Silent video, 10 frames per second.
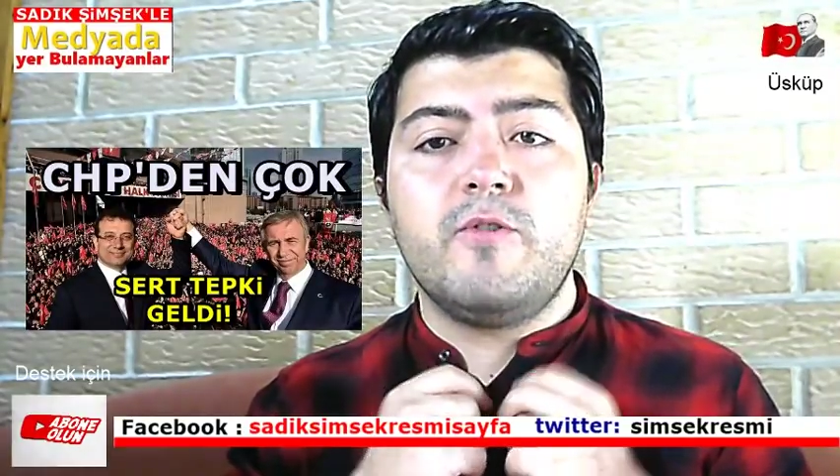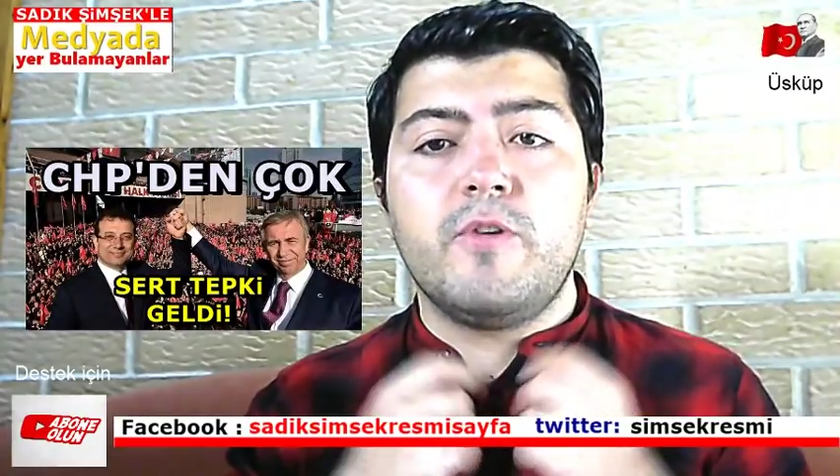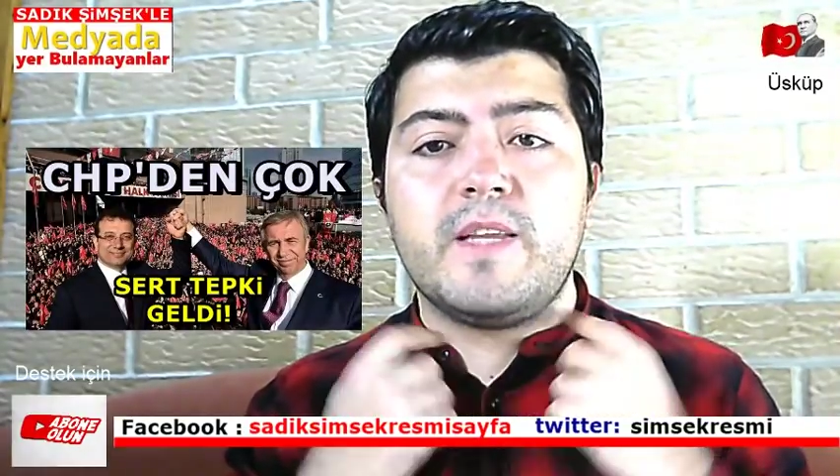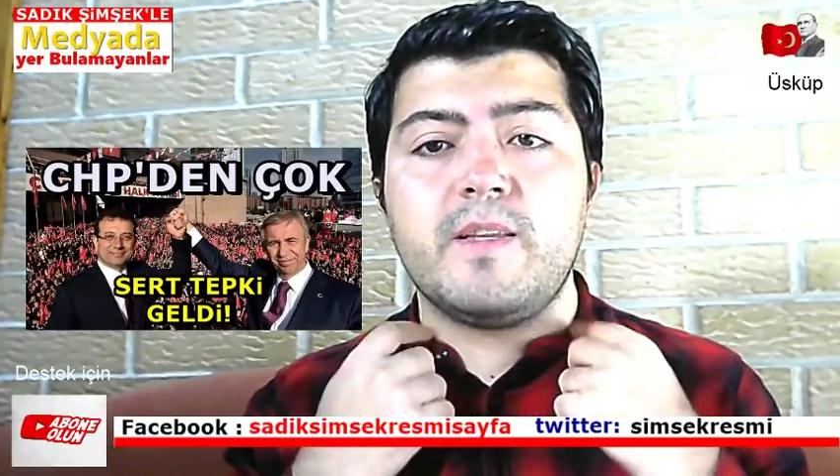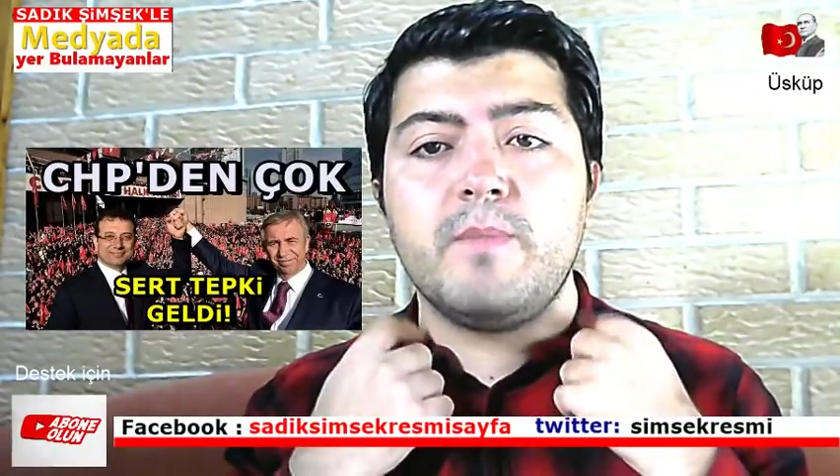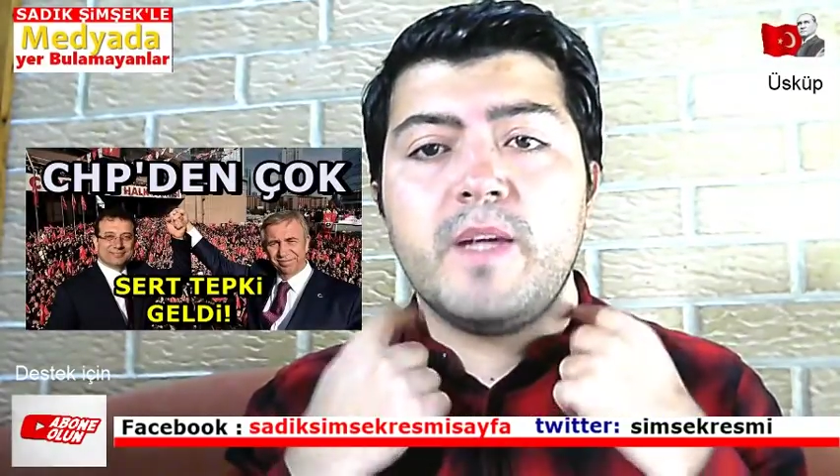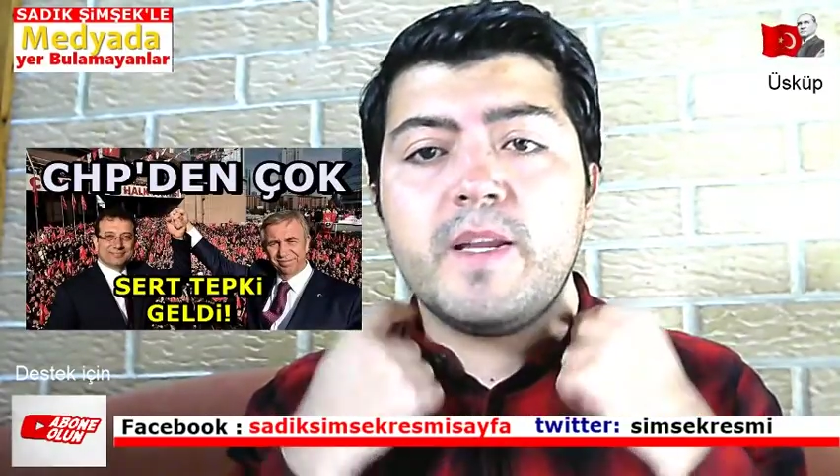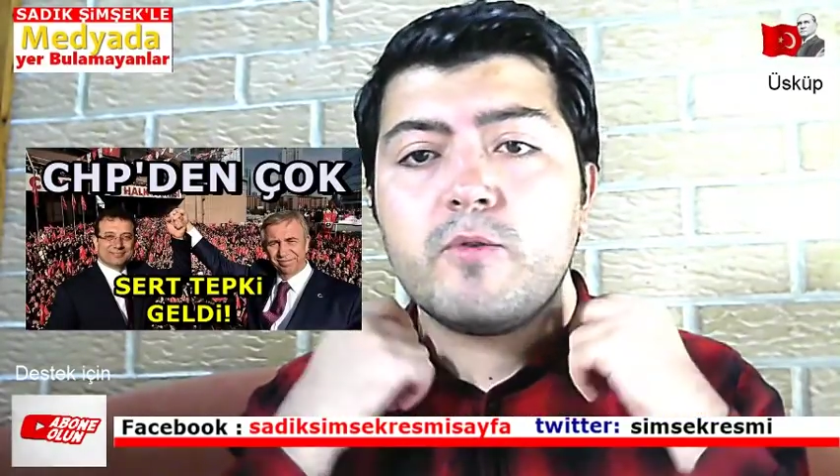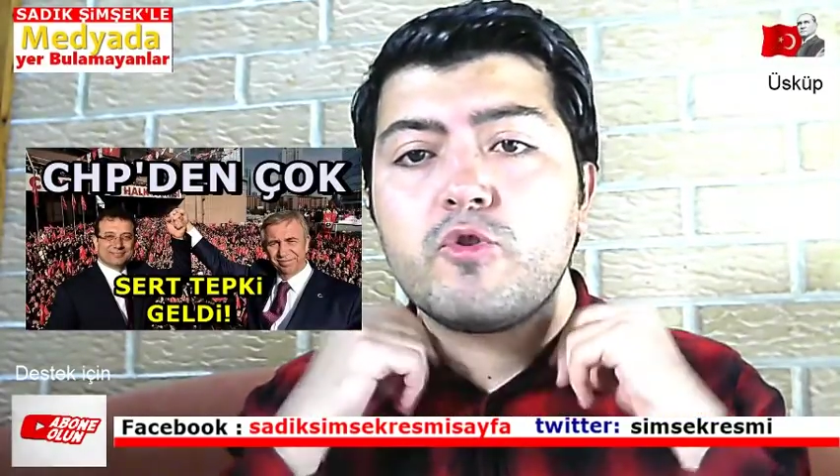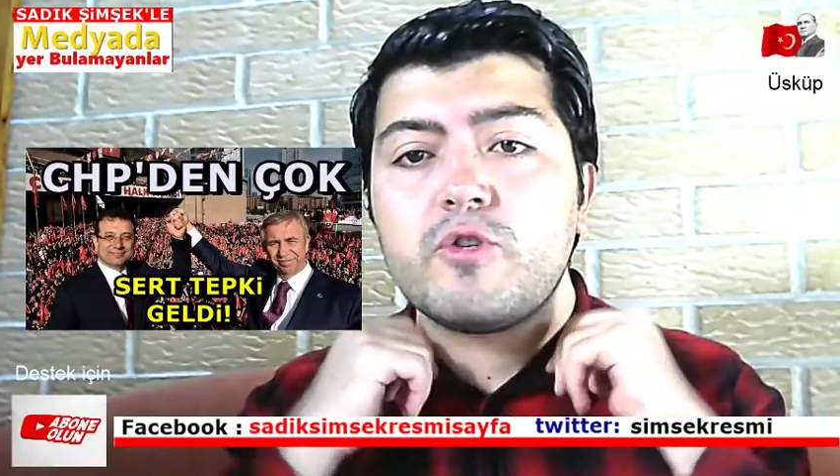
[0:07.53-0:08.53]

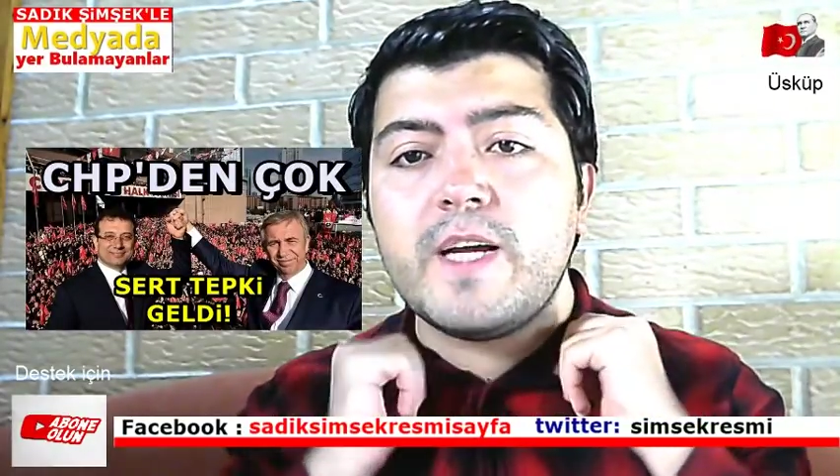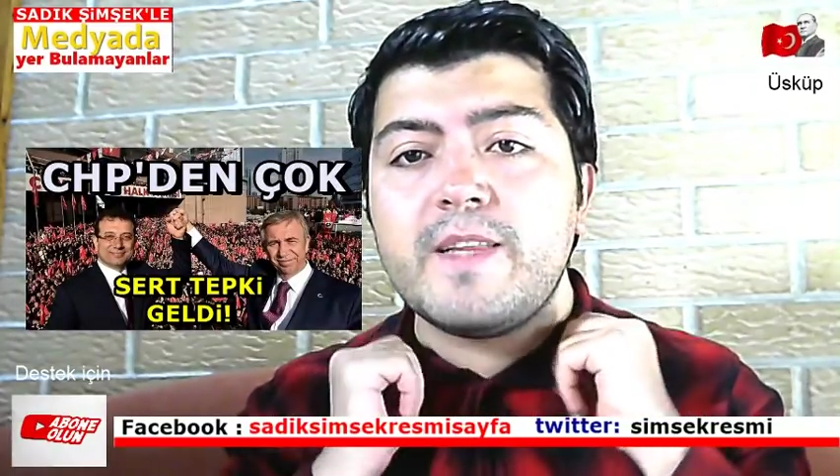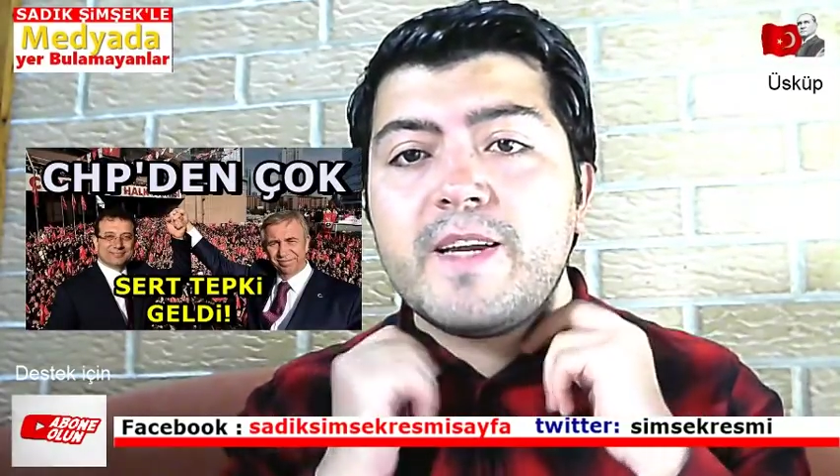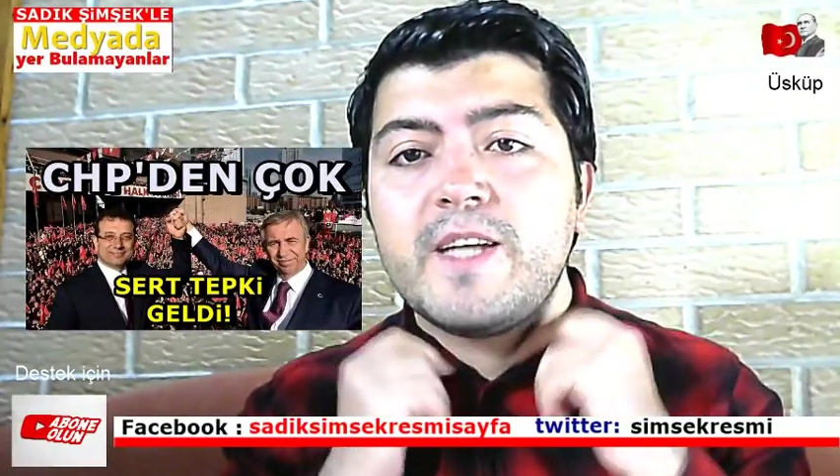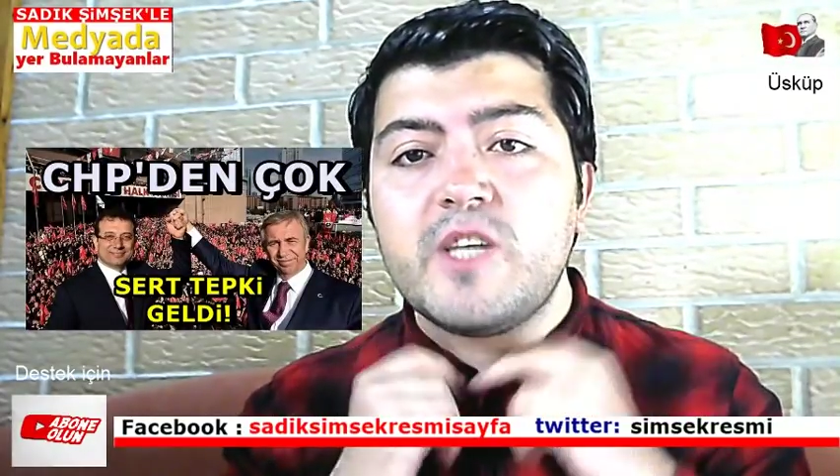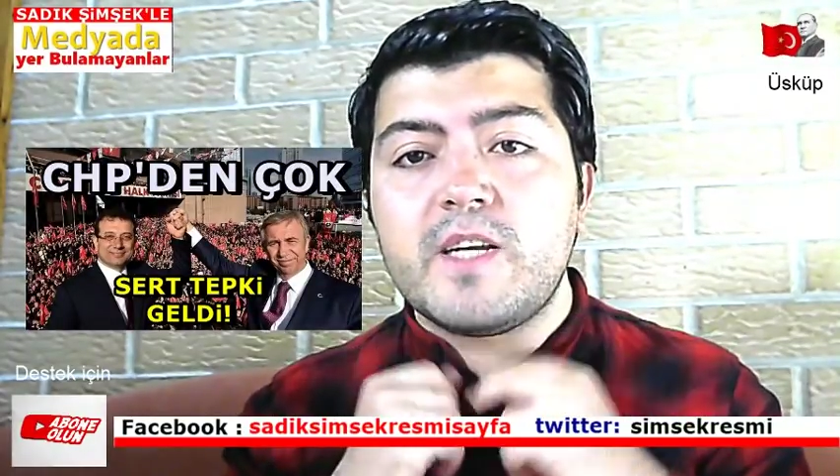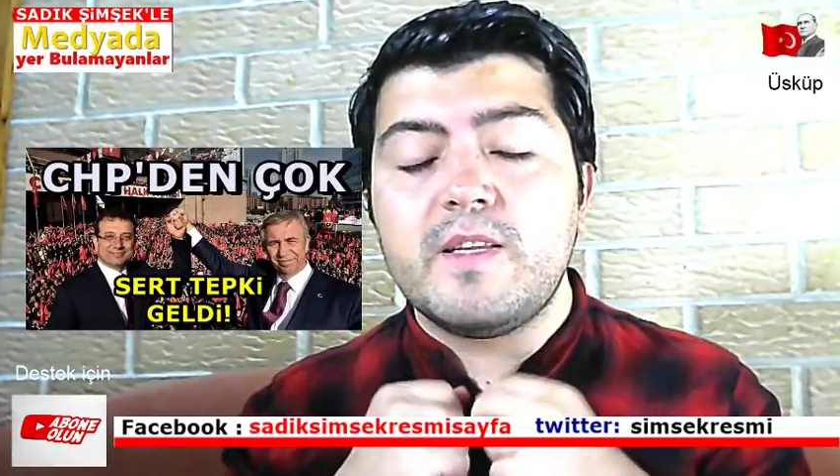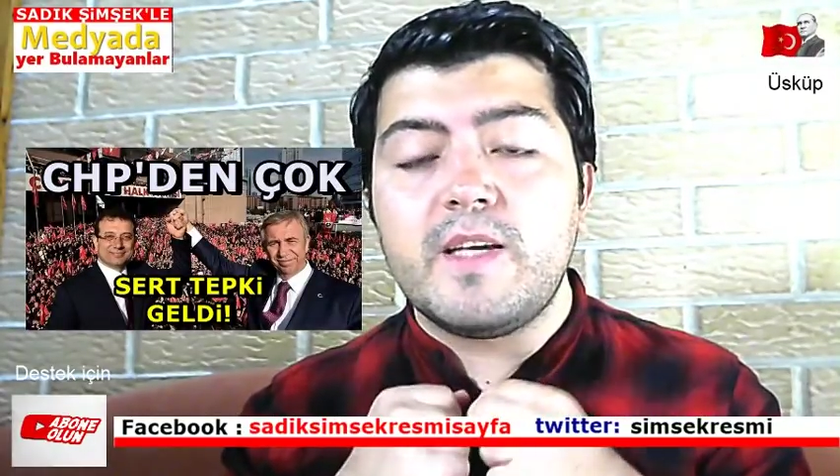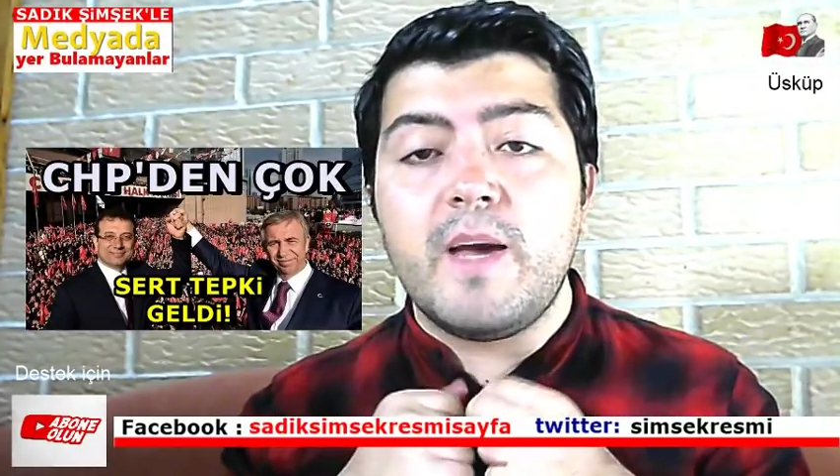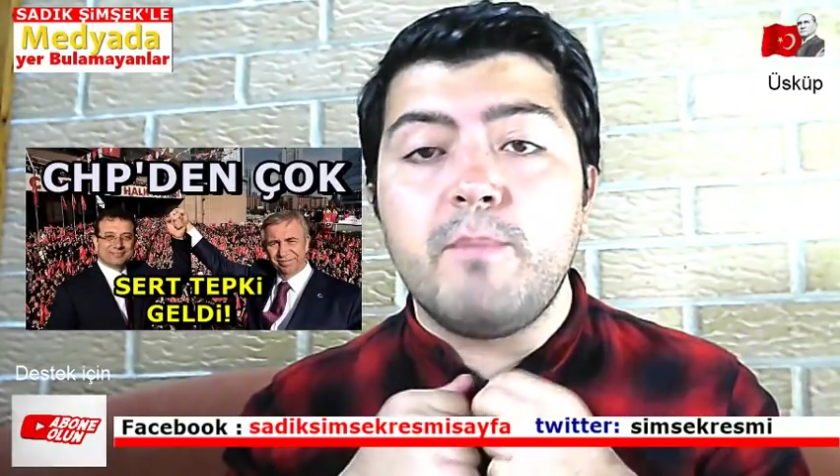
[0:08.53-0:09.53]
yönetimleri güçlendirecek
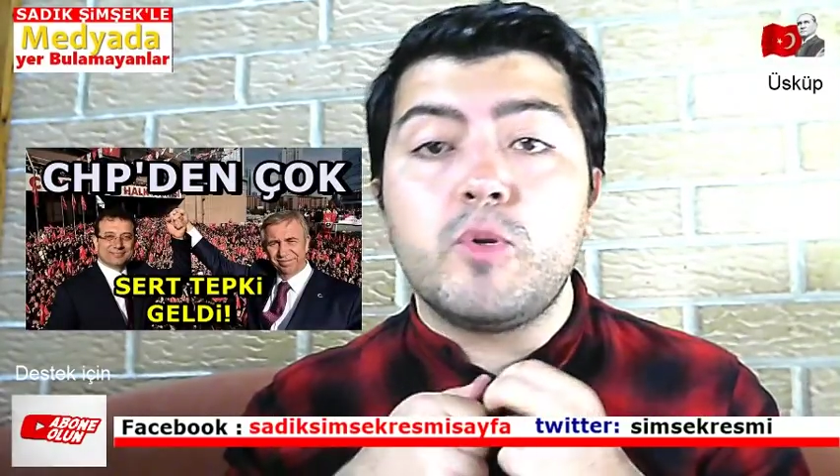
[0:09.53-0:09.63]
diye